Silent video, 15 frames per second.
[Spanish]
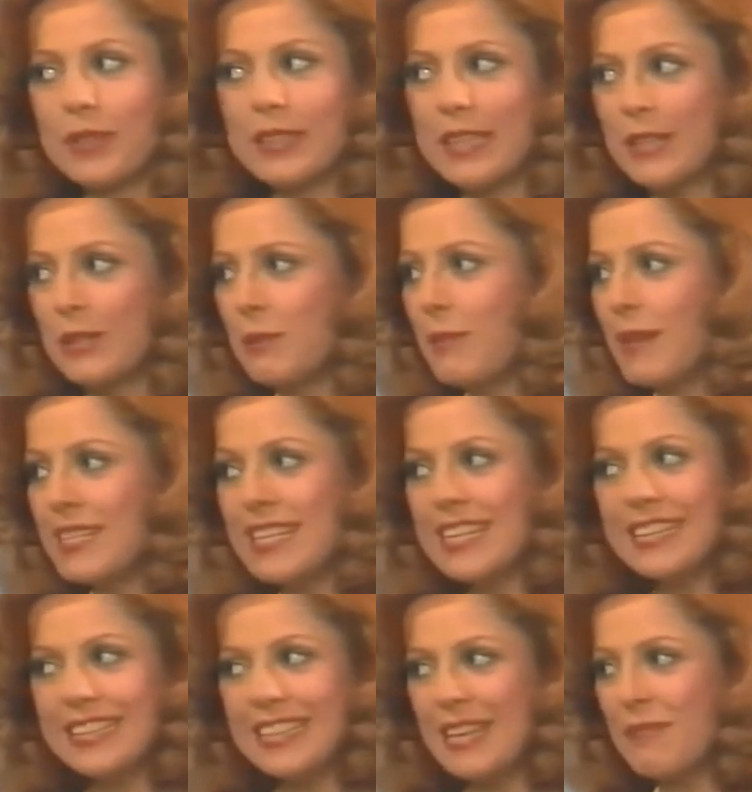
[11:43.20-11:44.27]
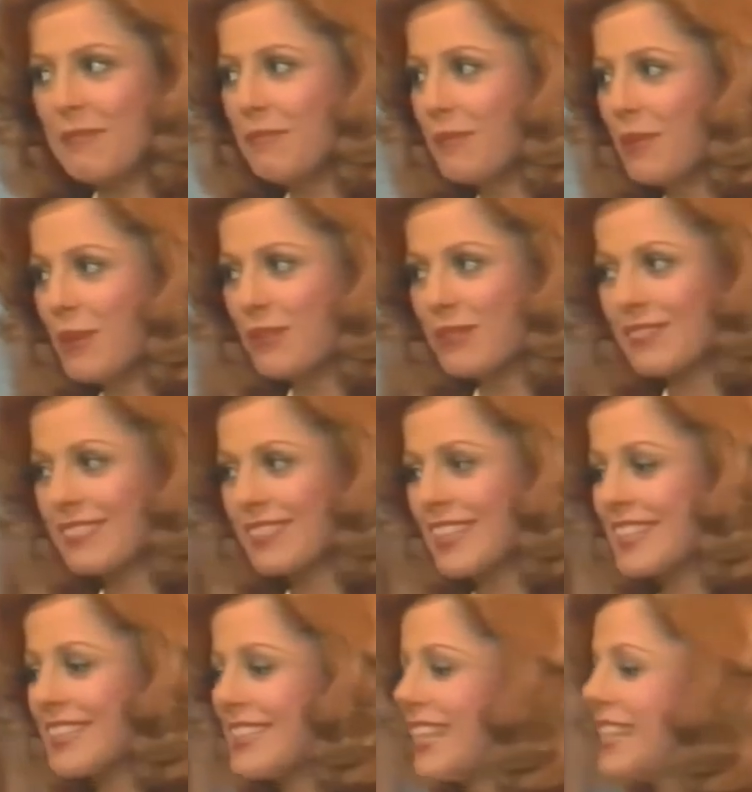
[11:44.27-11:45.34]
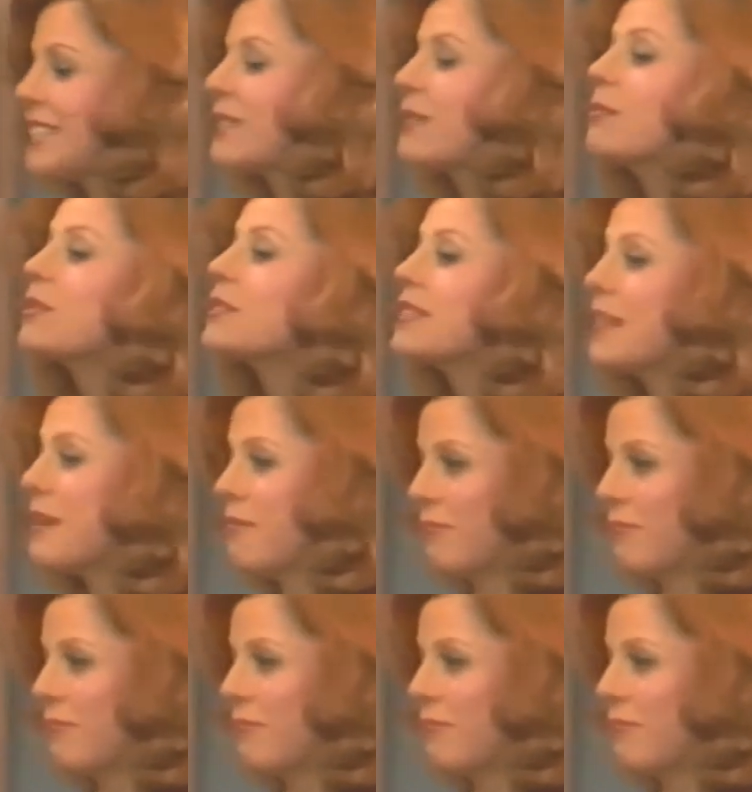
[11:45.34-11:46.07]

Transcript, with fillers: Por no pasa el tiempo. Estás como